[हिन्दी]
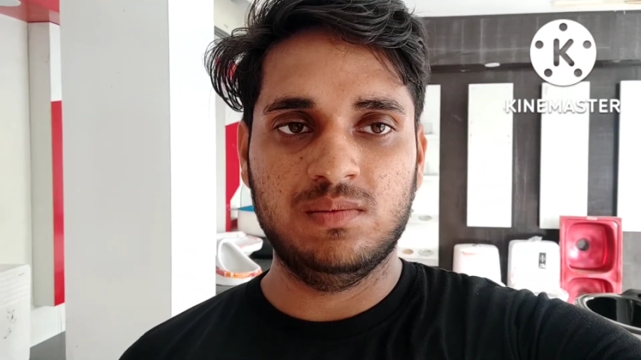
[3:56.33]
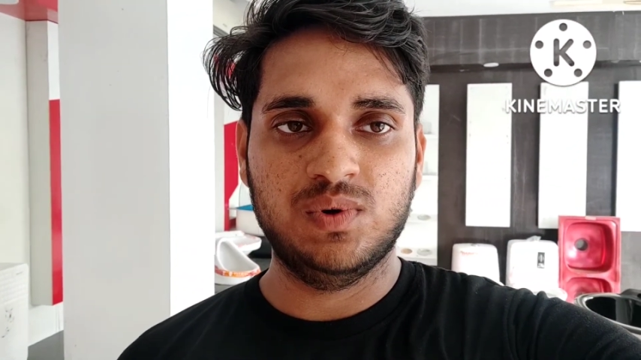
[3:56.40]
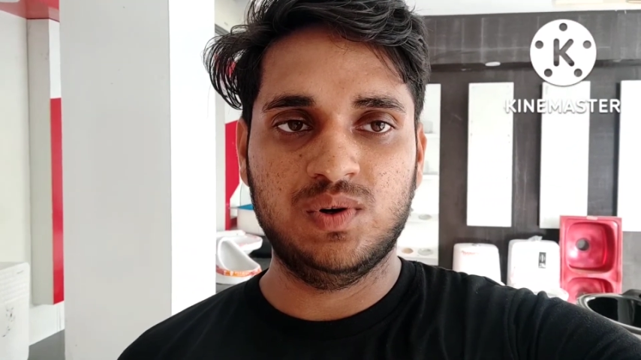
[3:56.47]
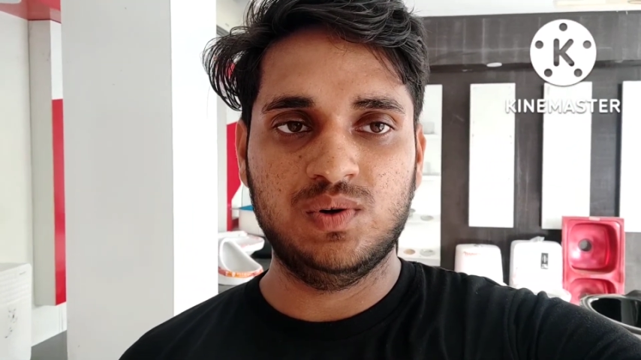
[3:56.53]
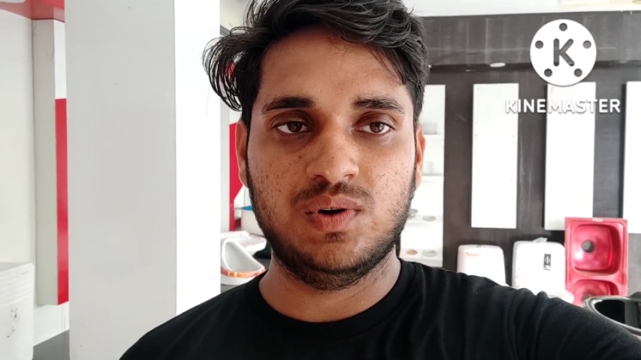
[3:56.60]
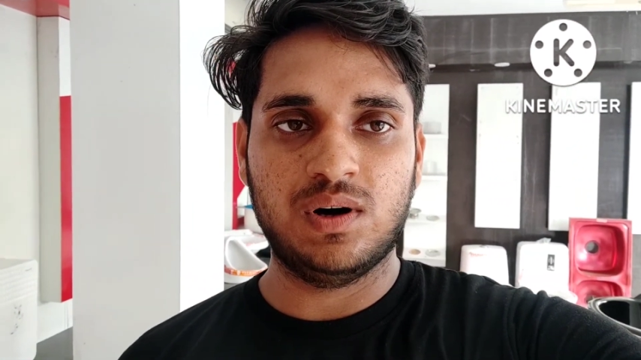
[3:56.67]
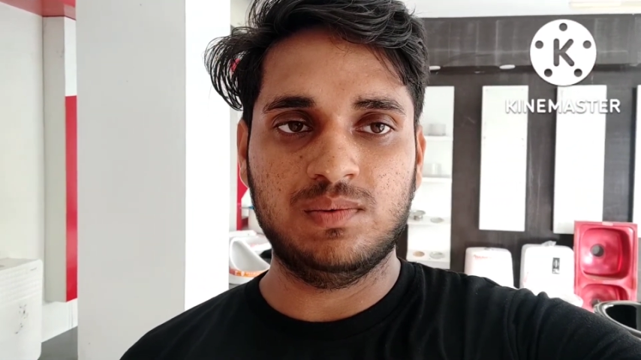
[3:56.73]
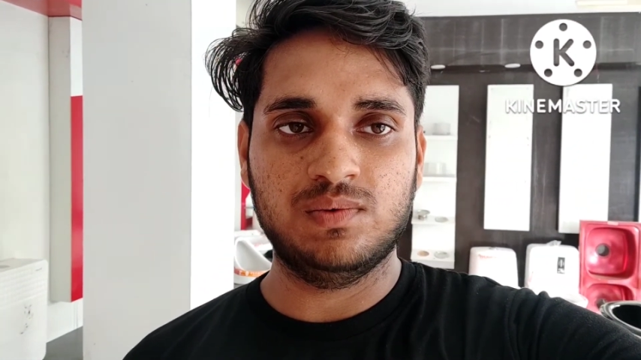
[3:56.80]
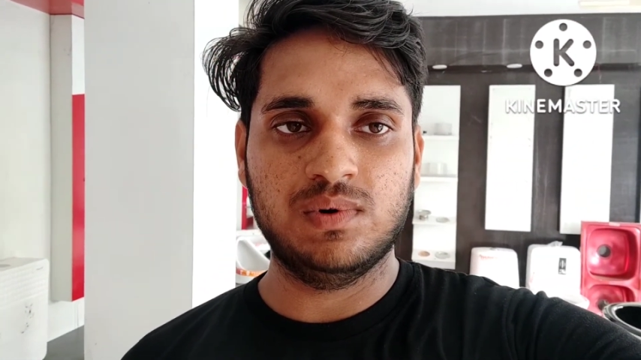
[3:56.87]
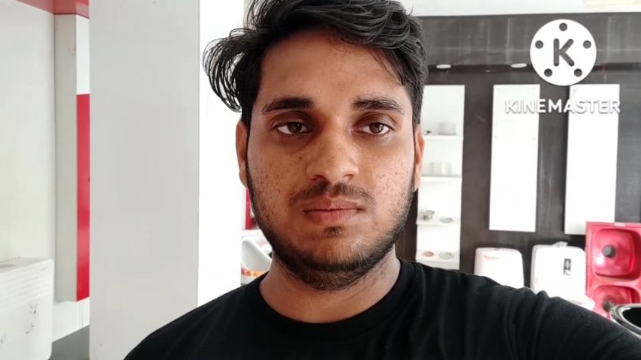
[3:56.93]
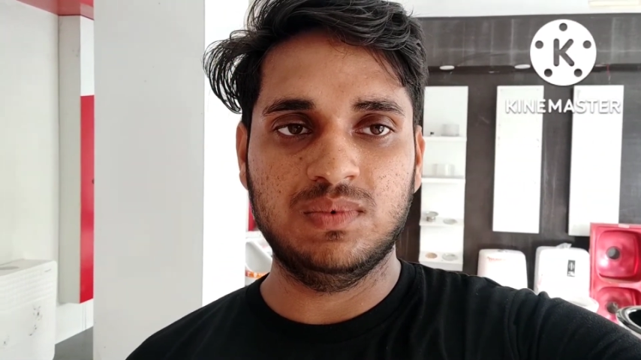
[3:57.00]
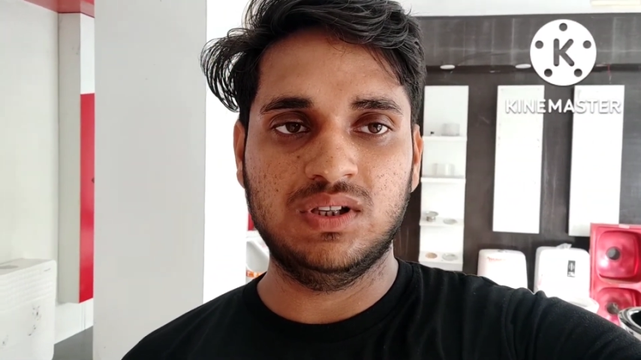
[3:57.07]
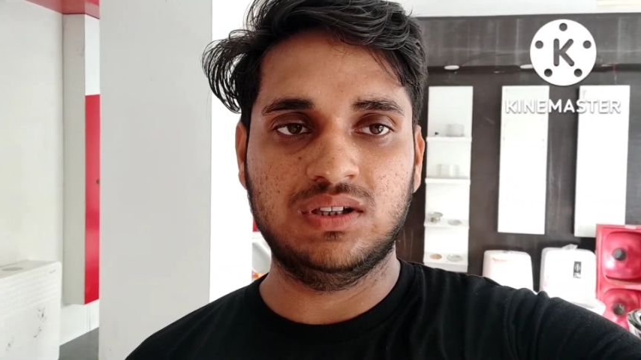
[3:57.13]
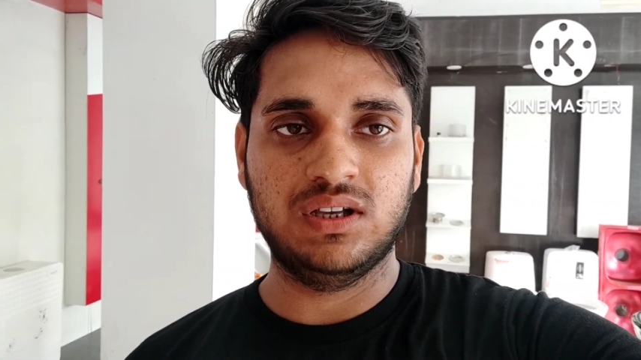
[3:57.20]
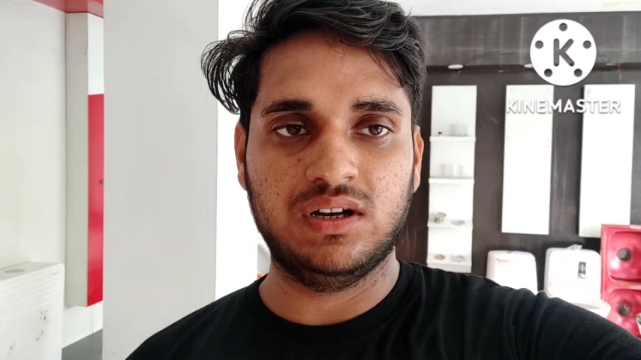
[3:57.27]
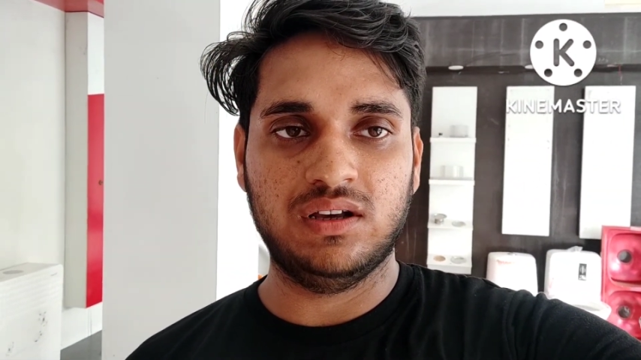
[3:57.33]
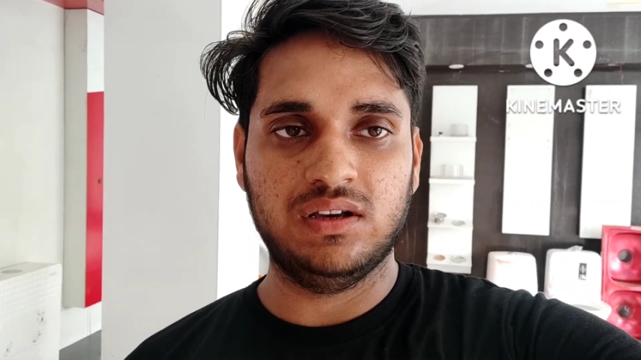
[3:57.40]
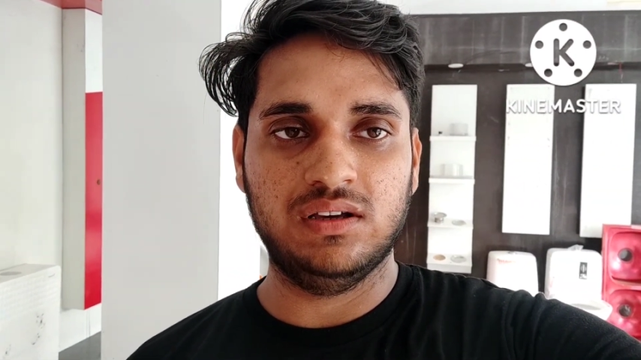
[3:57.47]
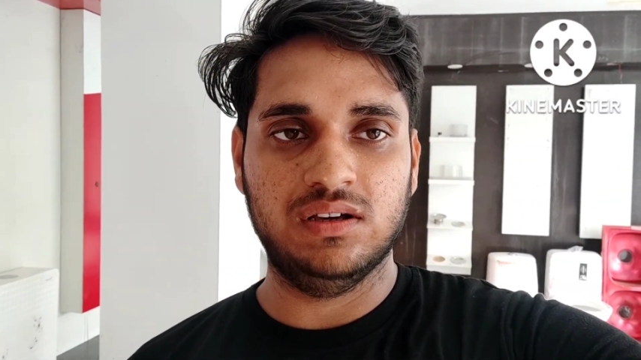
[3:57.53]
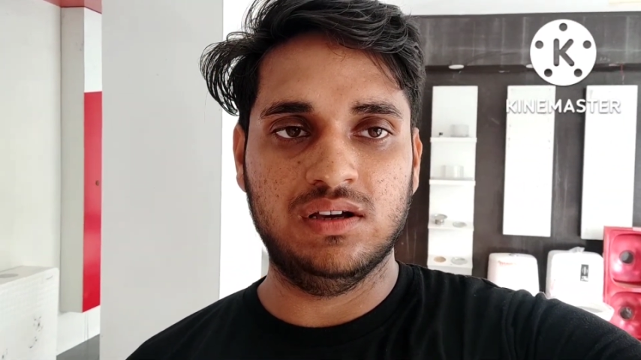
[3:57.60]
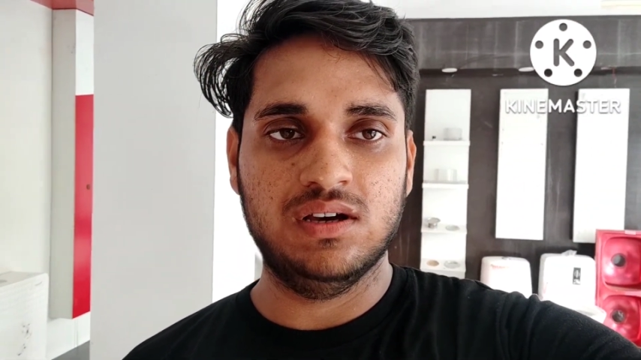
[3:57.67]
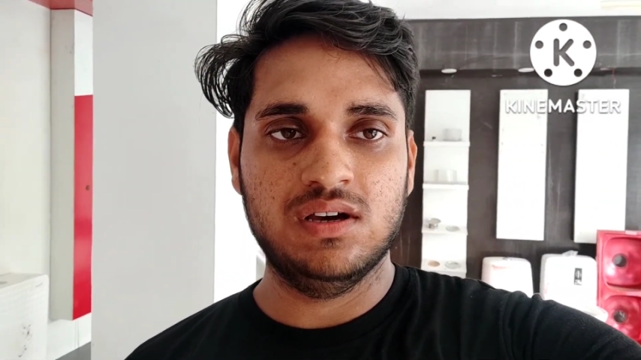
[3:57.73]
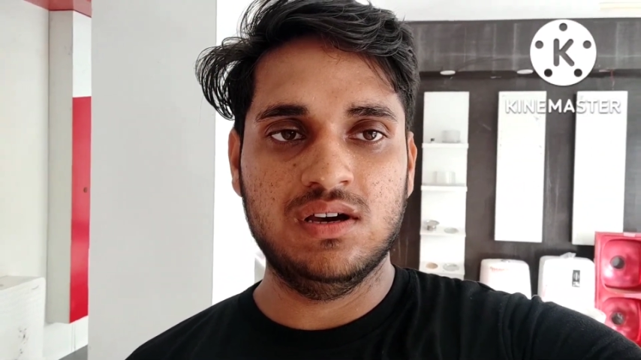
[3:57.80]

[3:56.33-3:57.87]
वीडियो आपको मिलते रहे